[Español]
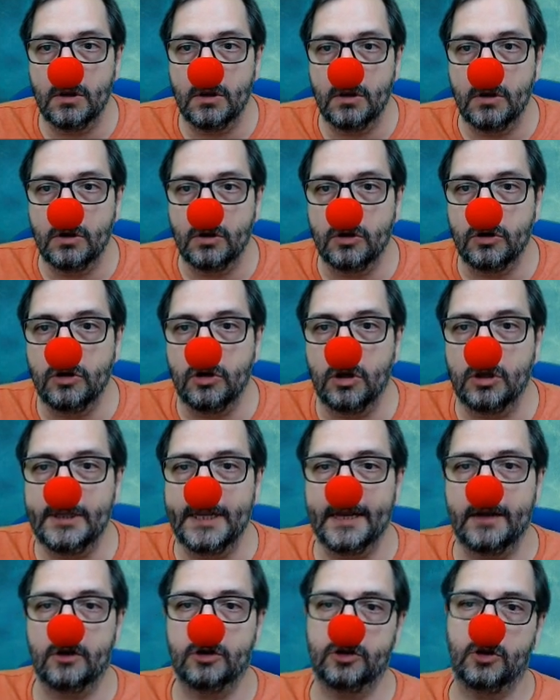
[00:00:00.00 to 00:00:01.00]
No
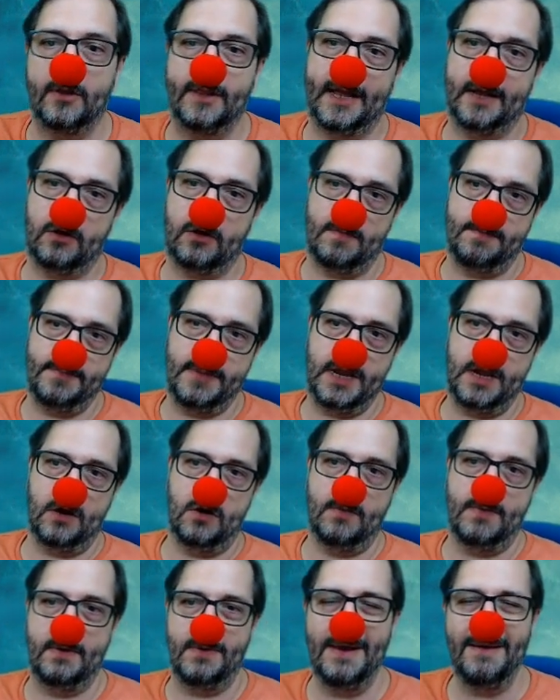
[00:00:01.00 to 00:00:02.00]
tengo todas
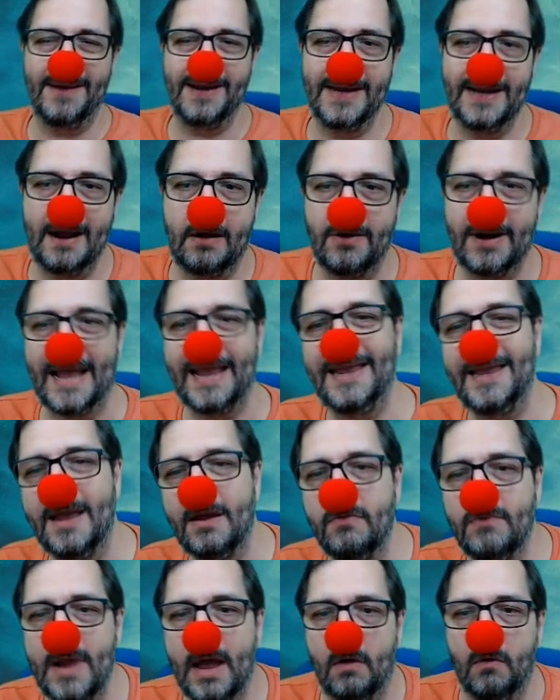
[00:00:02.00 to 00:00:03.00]
conmigo. Me voy a venir ahora ahí. Es
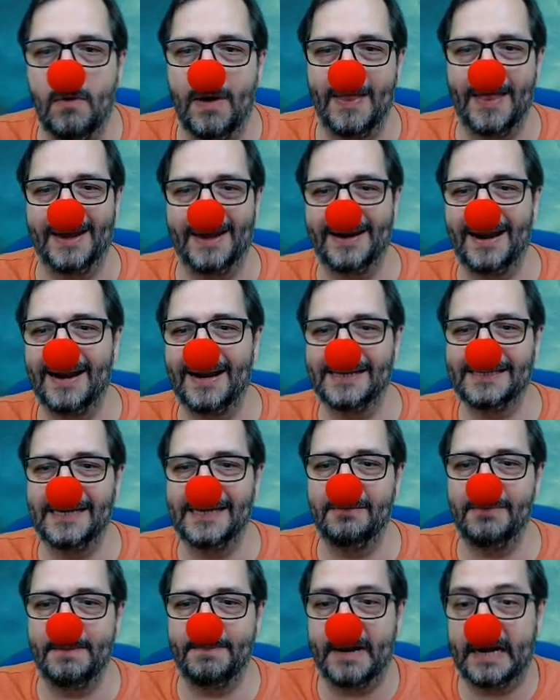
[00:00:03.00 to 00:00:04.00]
una jugada rara.
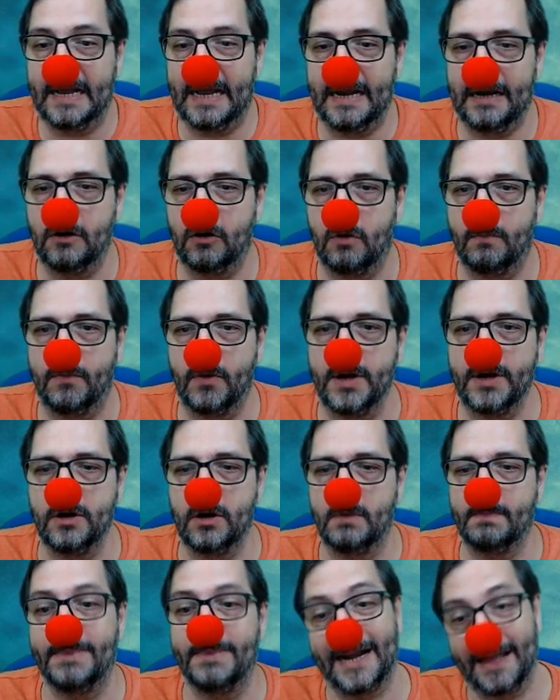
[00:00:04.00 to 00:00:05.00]
¿Sirve para algo? Pues
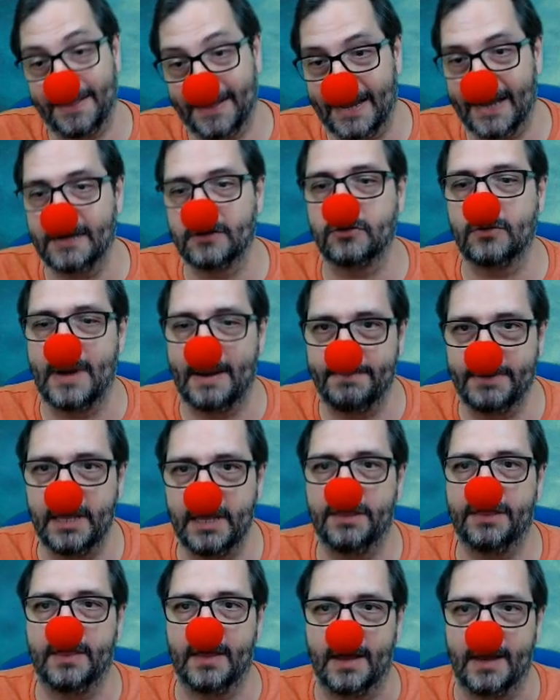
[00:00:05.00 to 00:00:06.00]
no, para dejarse una
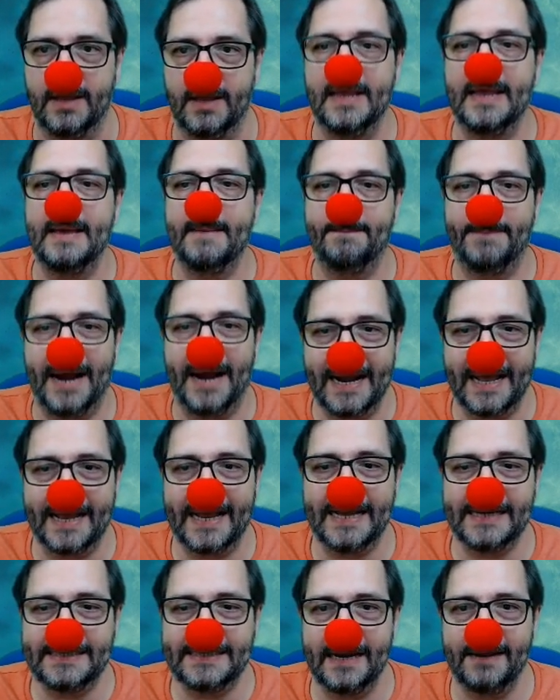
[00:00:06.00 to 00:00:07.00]
pieza. ¿Para
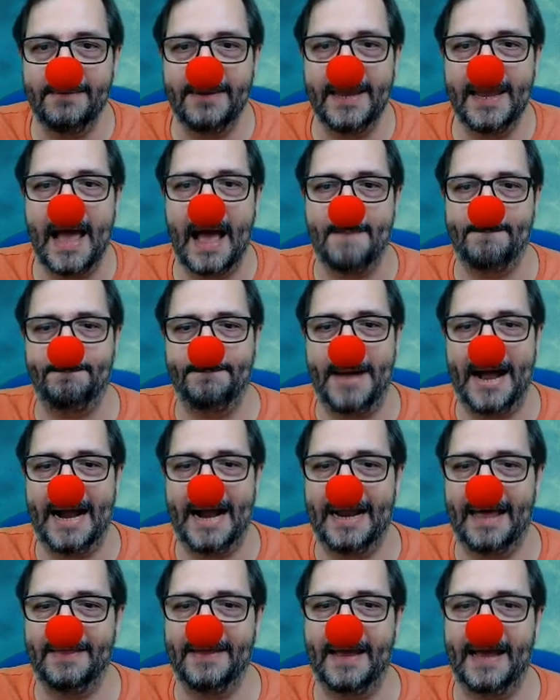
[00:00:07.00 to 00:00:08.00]
qué servía?
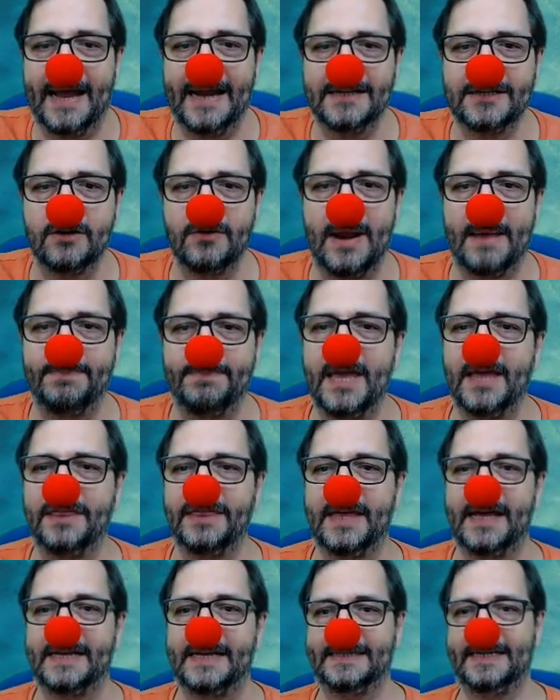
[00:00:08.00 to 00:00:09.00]
Para dejarse una
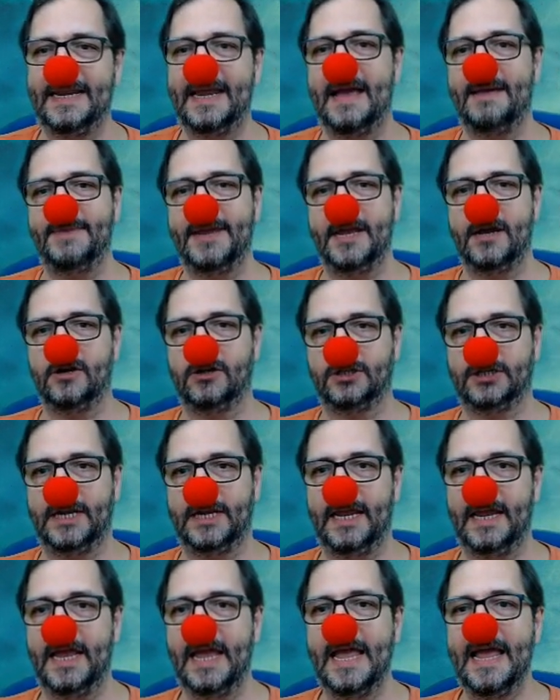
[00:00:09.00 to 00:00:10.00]
pieza. Sí, amigos,
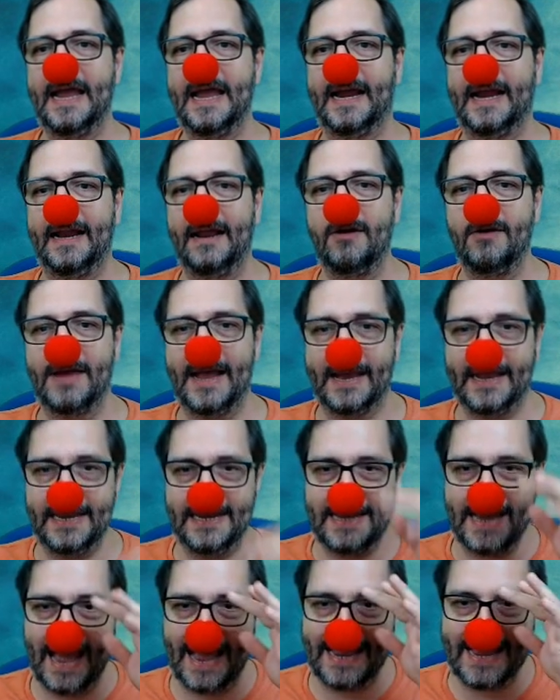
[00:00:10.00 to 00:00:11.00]
sí. Creo que aquí
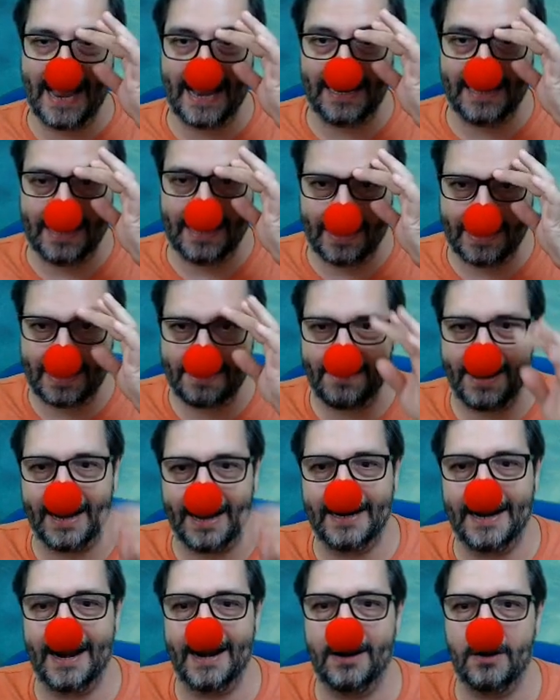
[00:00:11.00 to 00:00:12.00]
ya hay alguien que va a
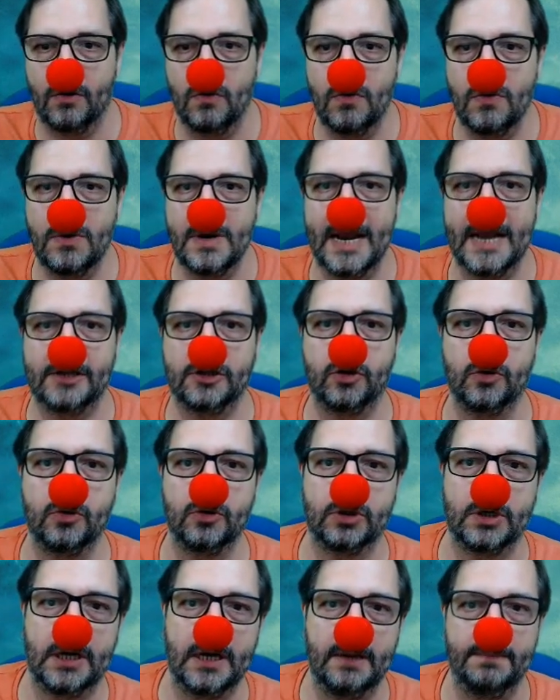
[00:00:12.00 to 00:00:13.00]
ganar una
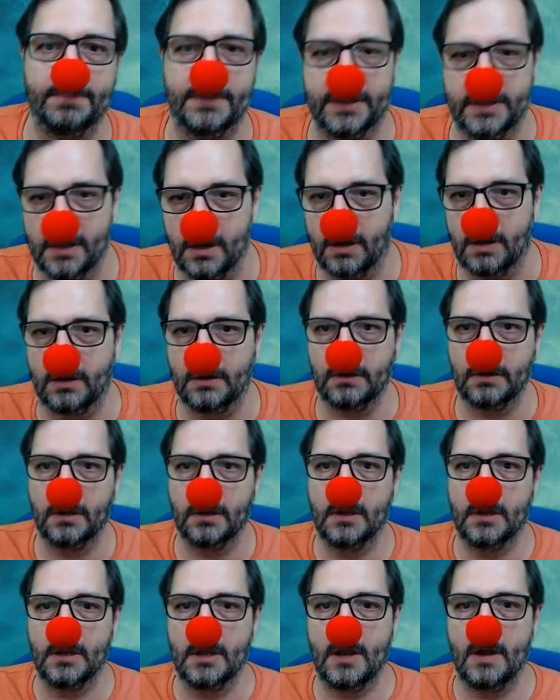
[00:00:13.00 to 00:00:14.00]
suscripción
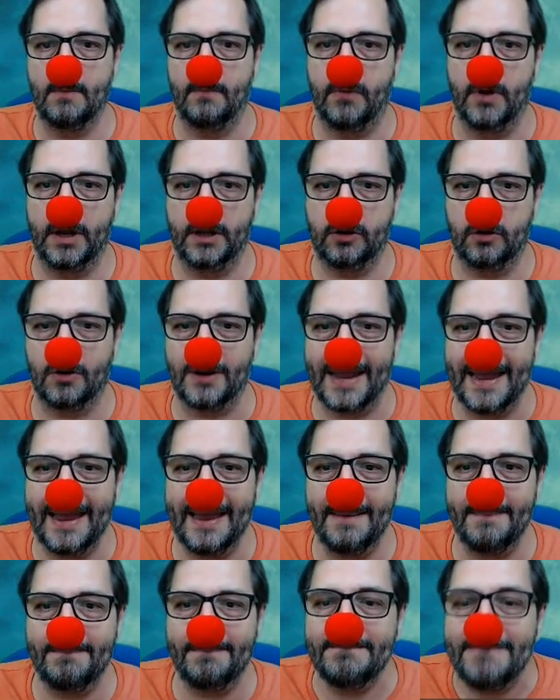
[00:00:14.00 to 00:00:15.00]
puesto
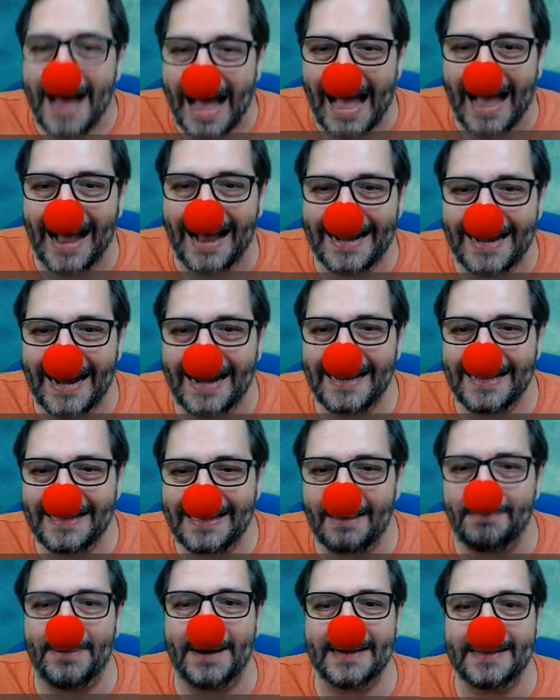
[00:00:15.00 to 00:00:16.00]
que va a ganar
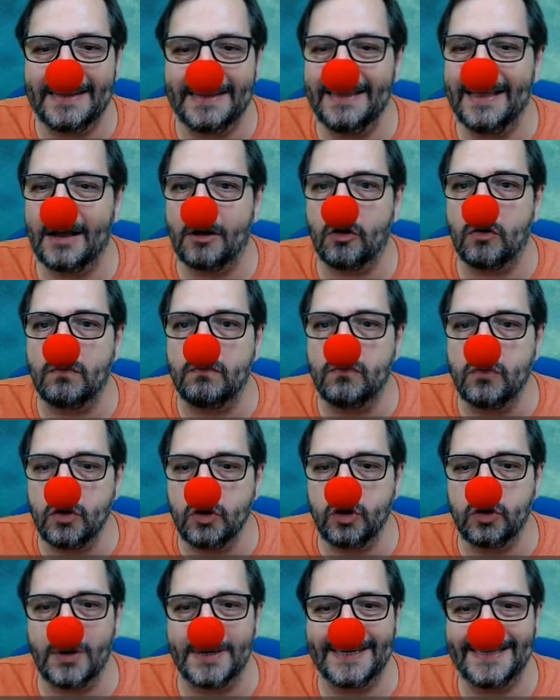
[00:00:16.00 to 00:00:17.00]
esta partida con
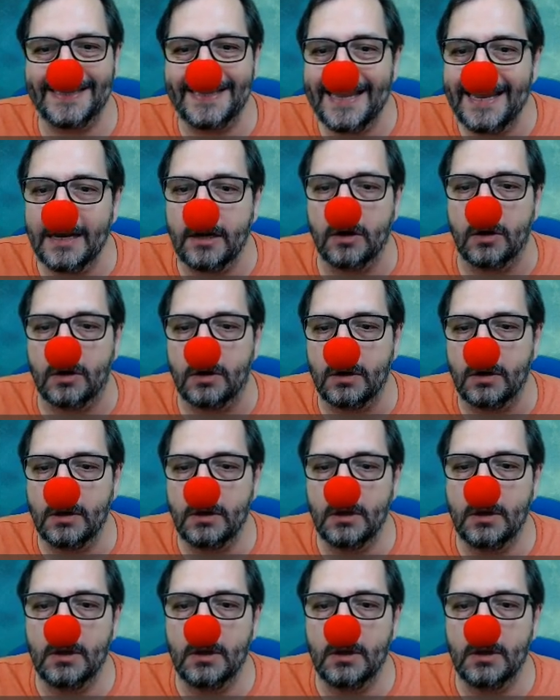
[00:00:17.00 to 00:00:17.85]
mucho estilo.